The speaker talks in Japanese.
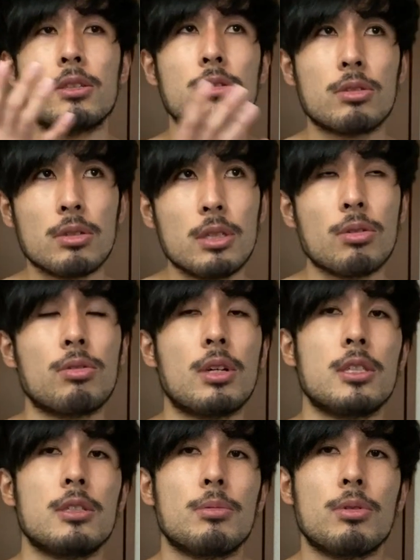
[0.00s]
次
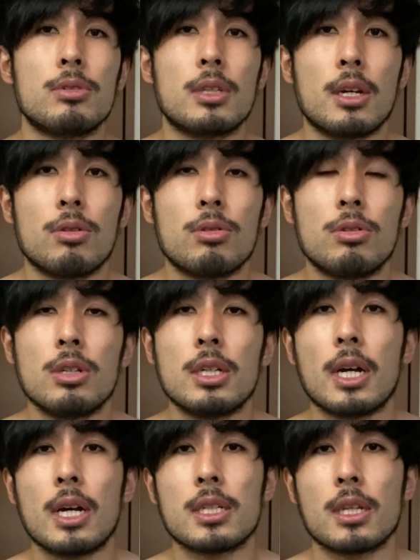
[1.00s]
同じ問題を繰
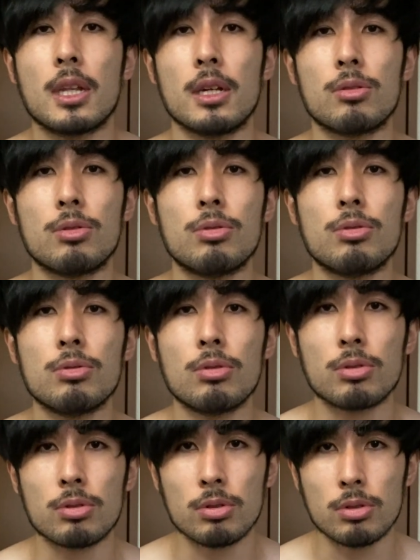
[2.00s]
り返さない工夫
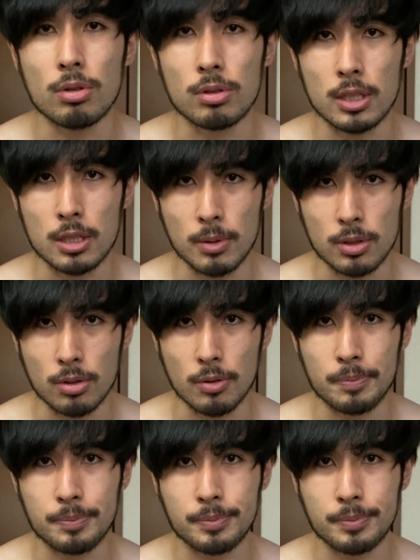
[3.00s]
をするようにしましょう。